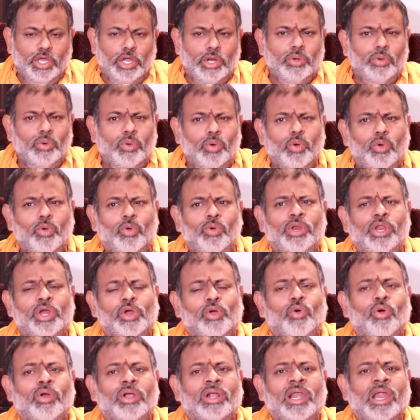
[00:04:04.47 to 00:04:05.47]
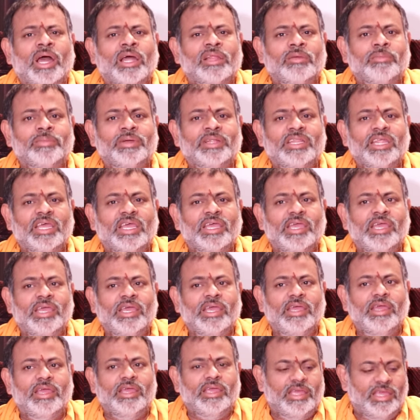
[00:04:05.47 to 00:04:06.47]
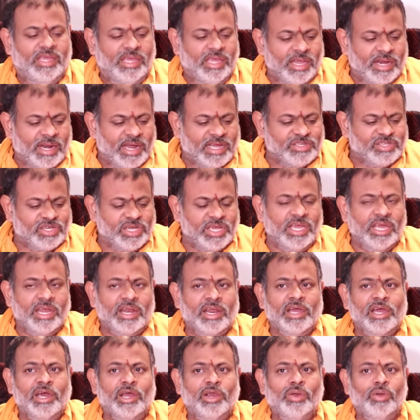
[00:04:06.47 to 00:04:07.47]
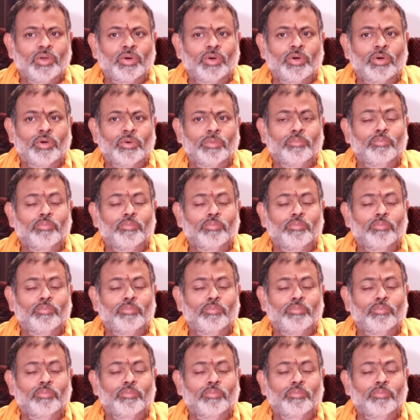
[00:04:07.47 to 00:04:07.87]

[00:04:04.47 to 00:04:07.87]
ఎన్నో కొన్ని కోట్లాది మందికి ఈ రాజకీయ రంగంలో